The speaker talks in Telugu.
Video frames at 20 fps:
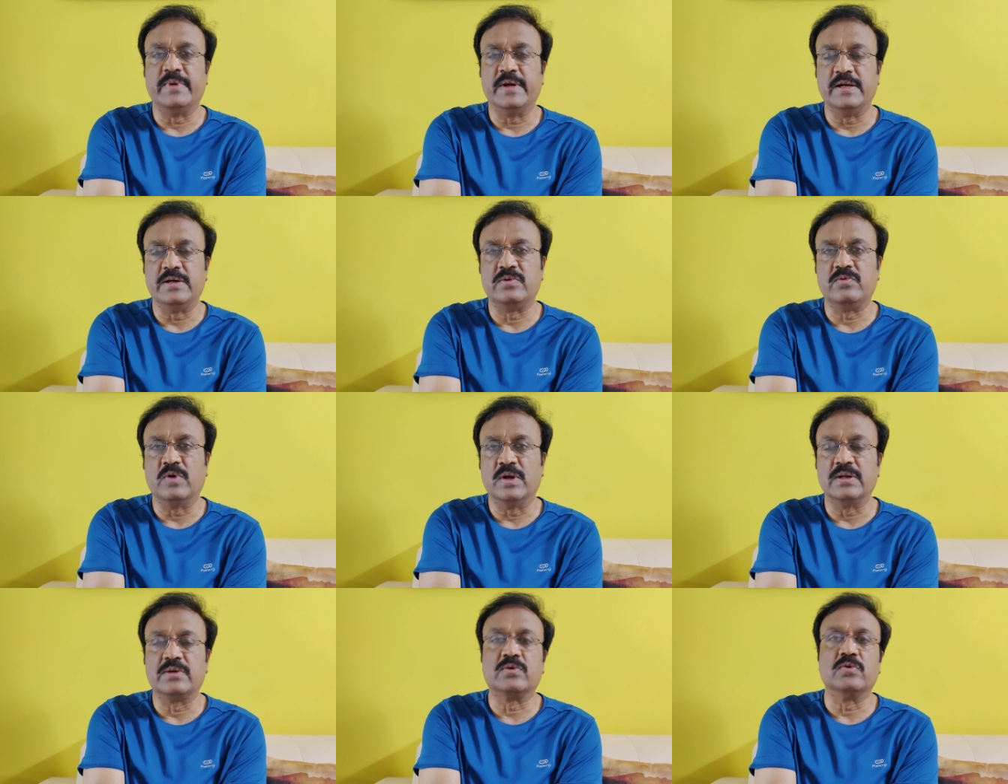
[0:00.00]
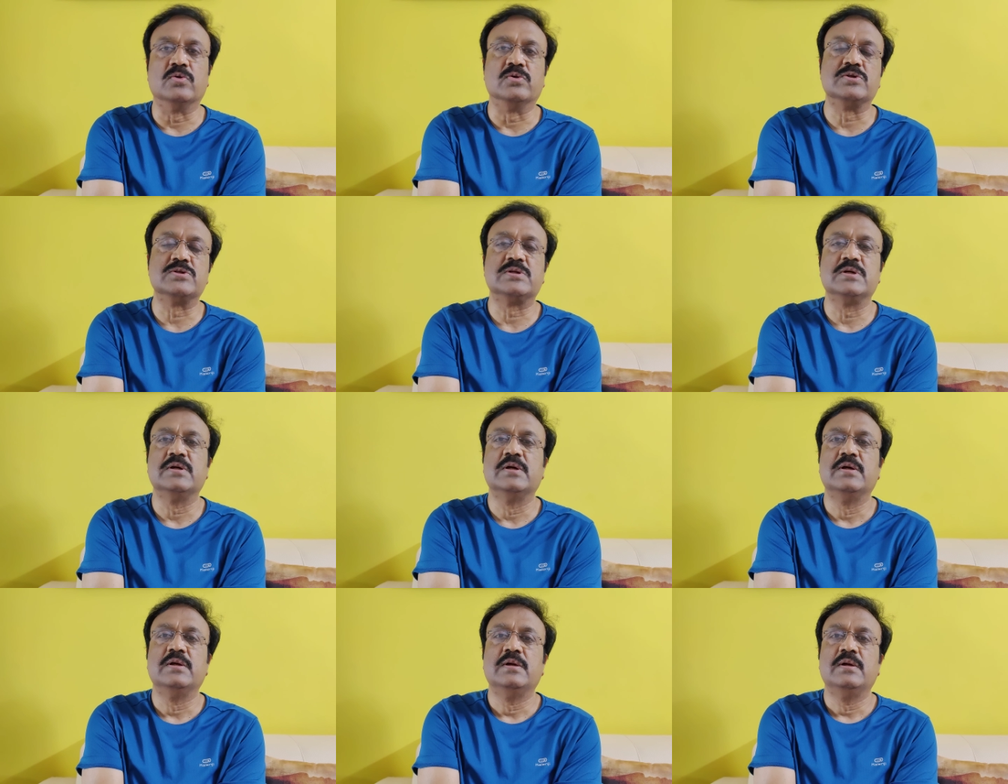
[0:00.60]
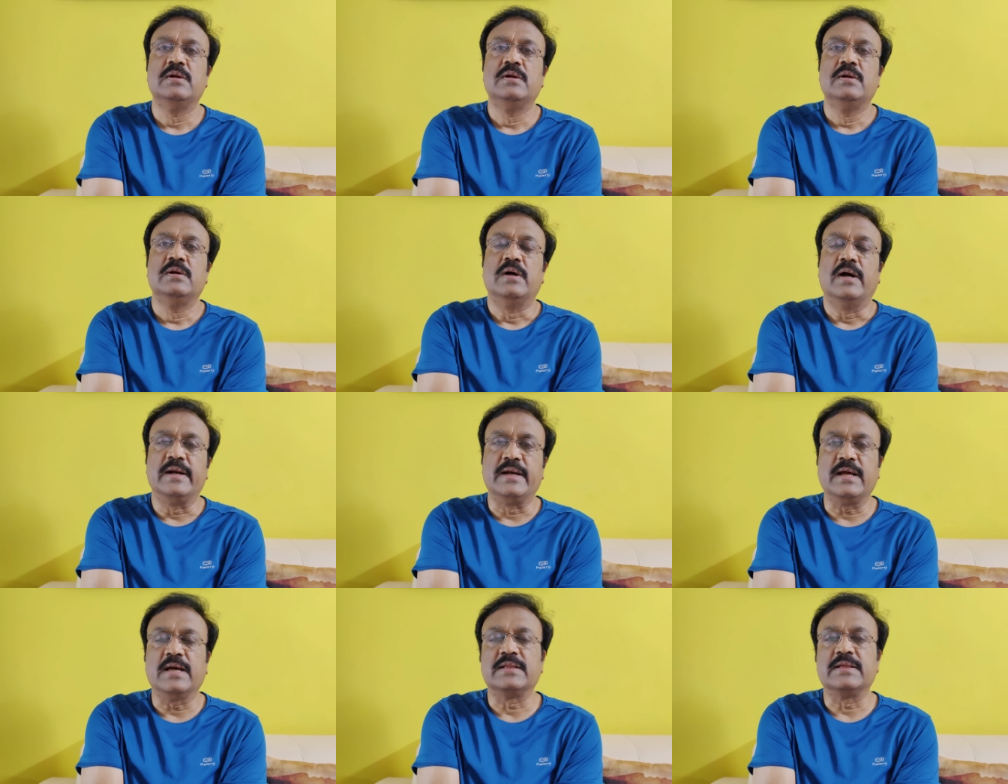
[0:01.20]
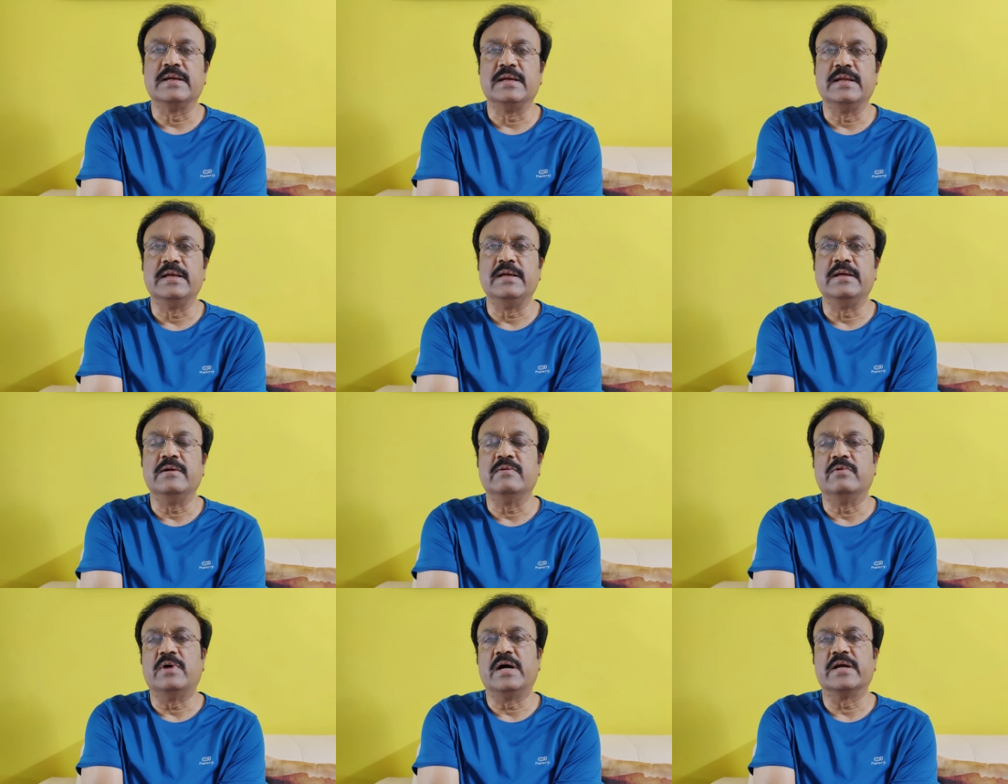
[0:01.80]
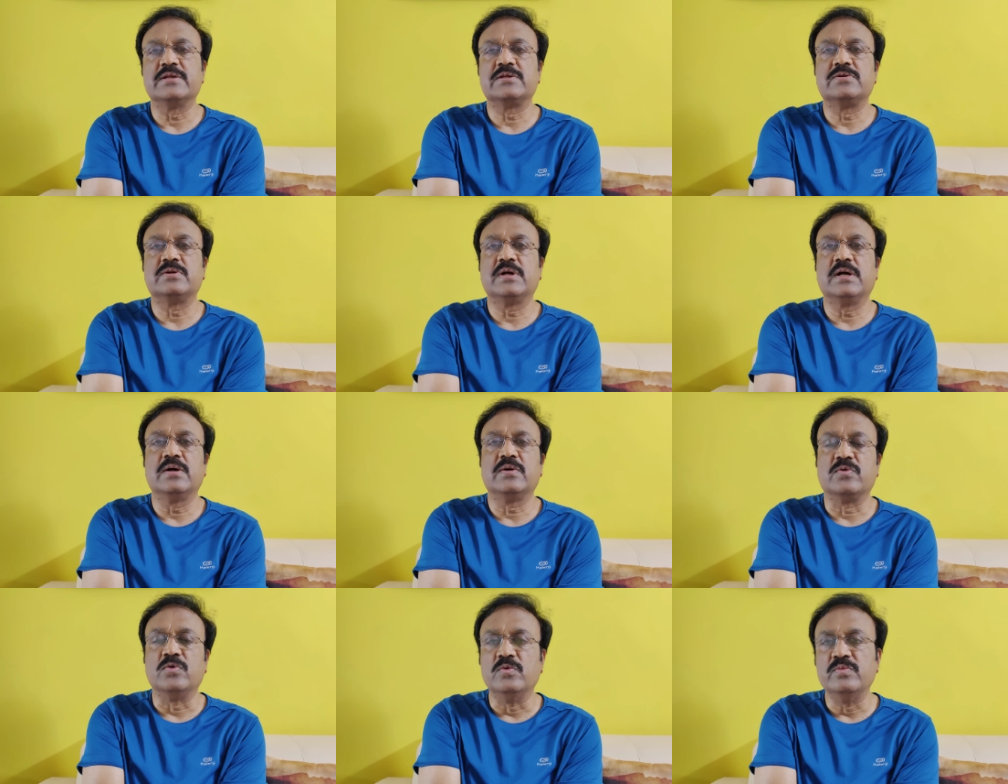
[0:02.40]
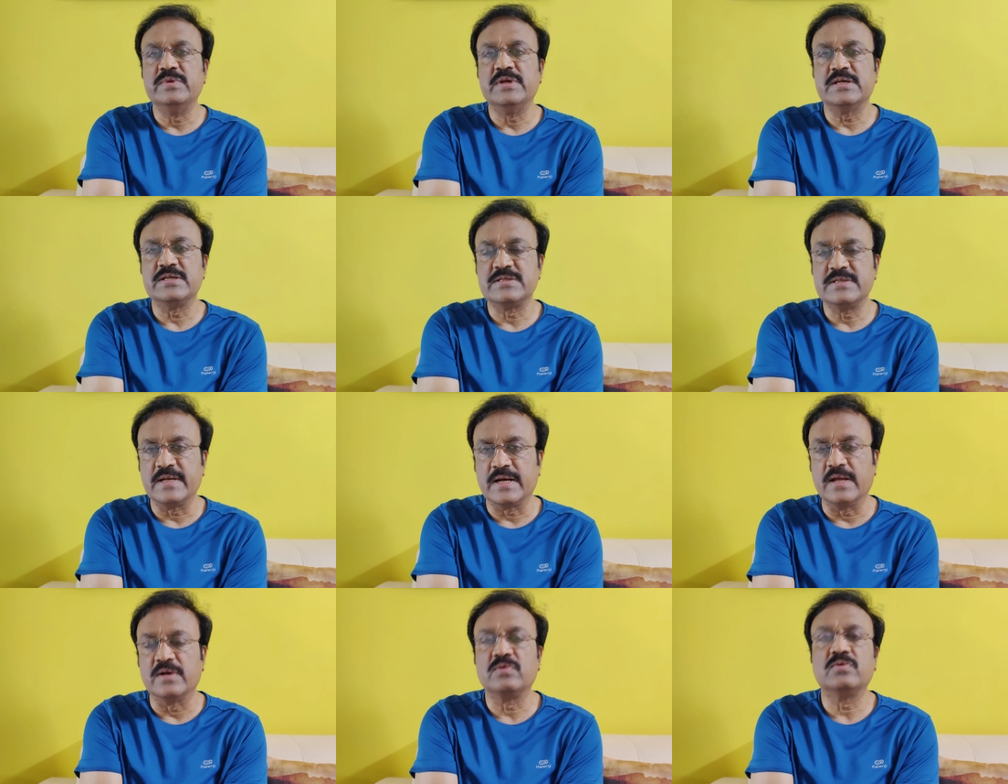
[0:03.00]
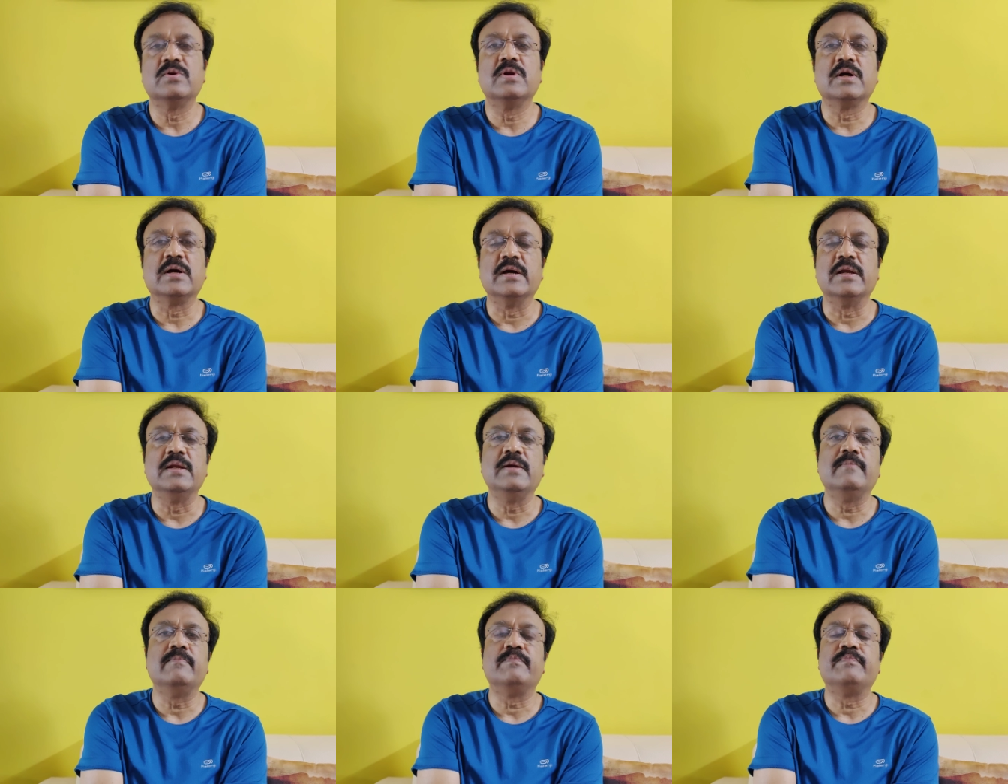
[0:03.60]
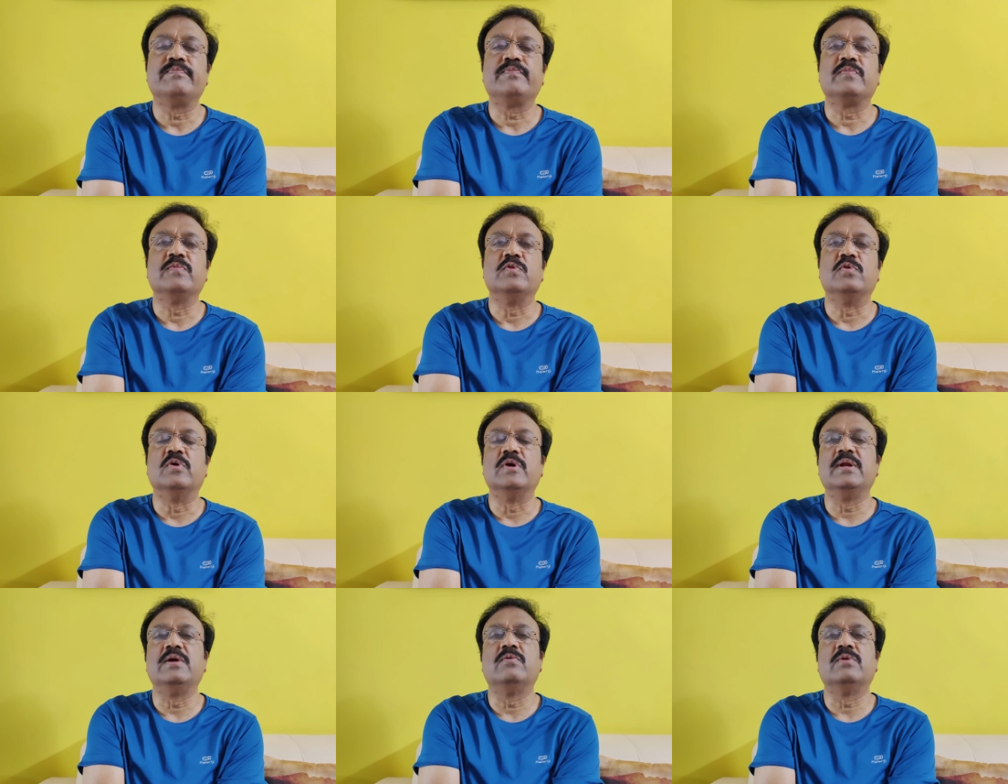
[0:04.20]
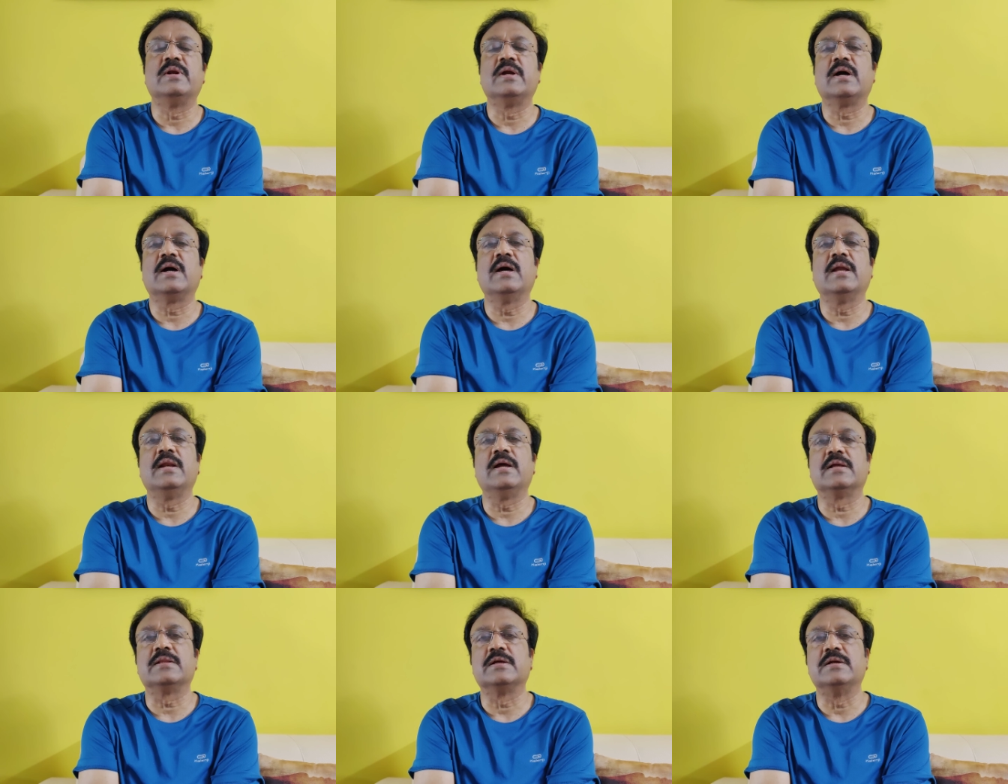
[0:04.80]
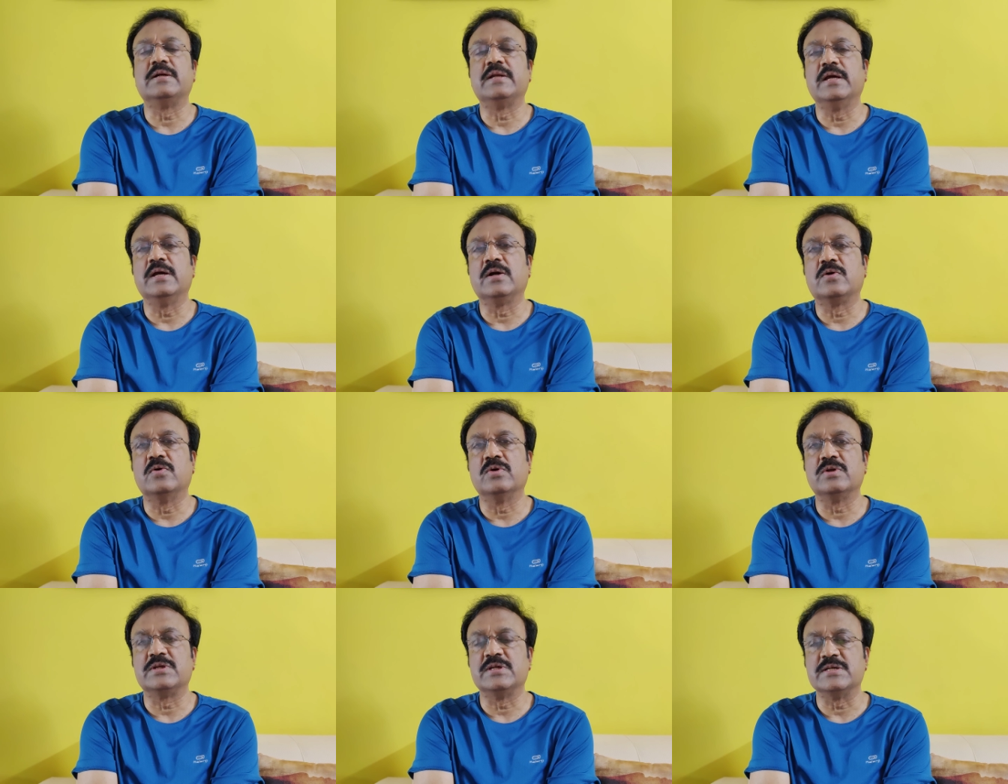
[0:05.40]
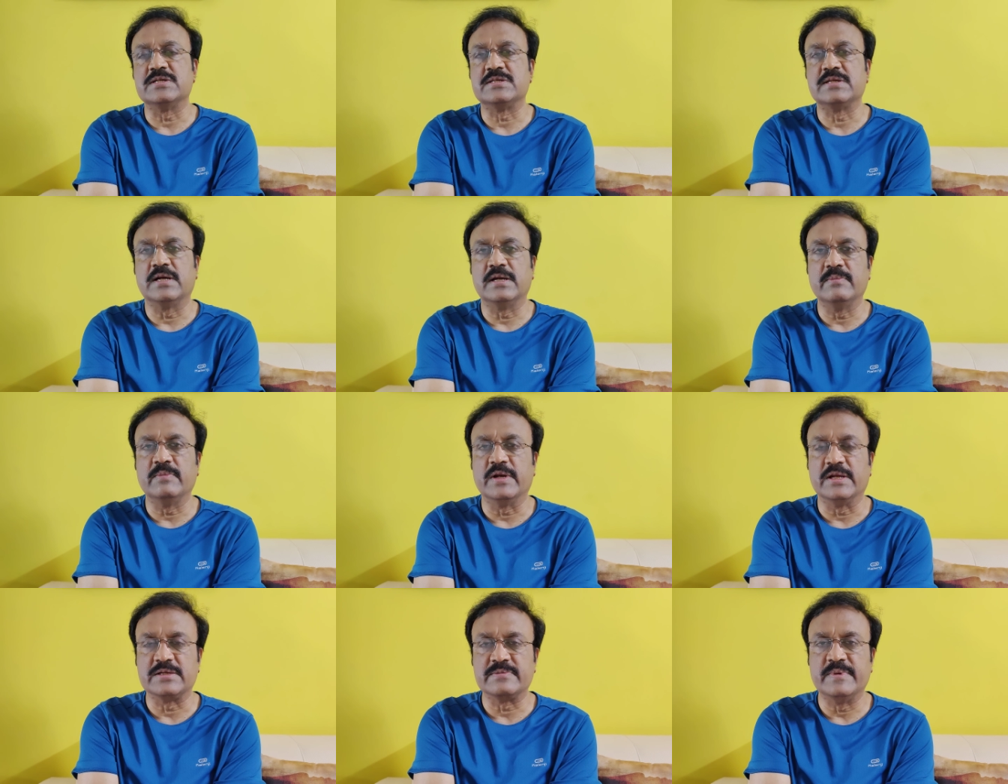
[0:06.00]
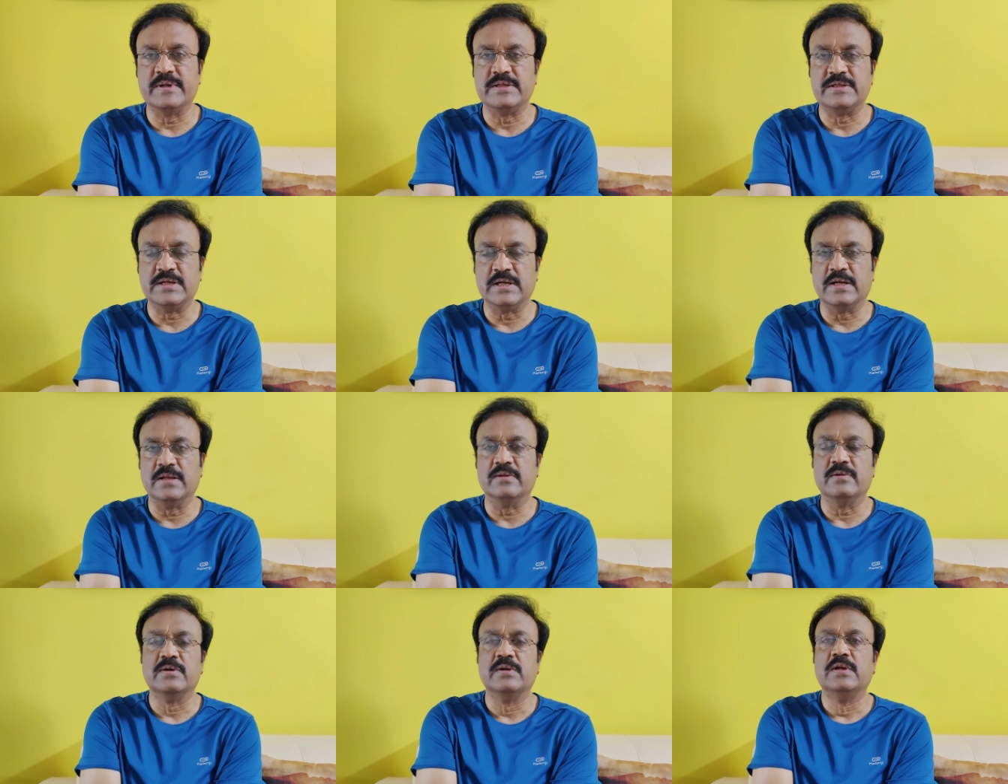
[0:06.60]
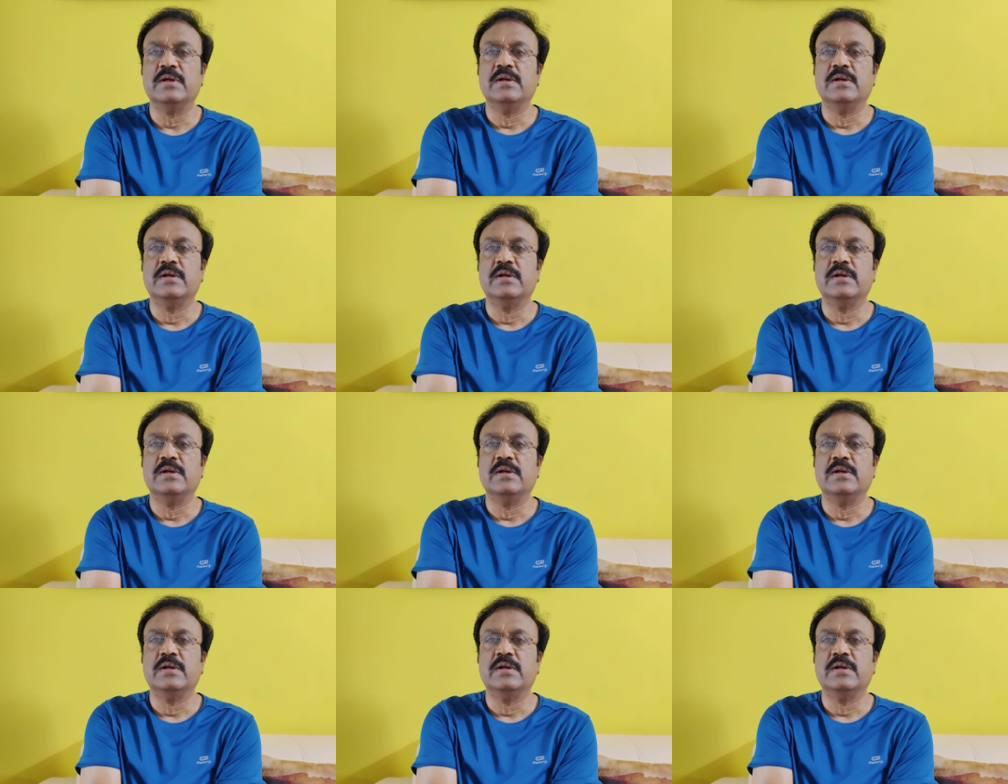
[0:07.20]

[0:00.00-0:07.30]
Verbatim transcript: పేడ్ ట్వెల్వ్ క్రోర్స్ అంటే అతన్ని వారసుడిగా గ్రూమ్ చేస్తున్నారు అనుకున్నాం కానీ ధోని ఉండగానే అతను టేక్ ఓవర్ చేస్తాడని మనం ఎక్స్పెక్ట్ చేయలేదు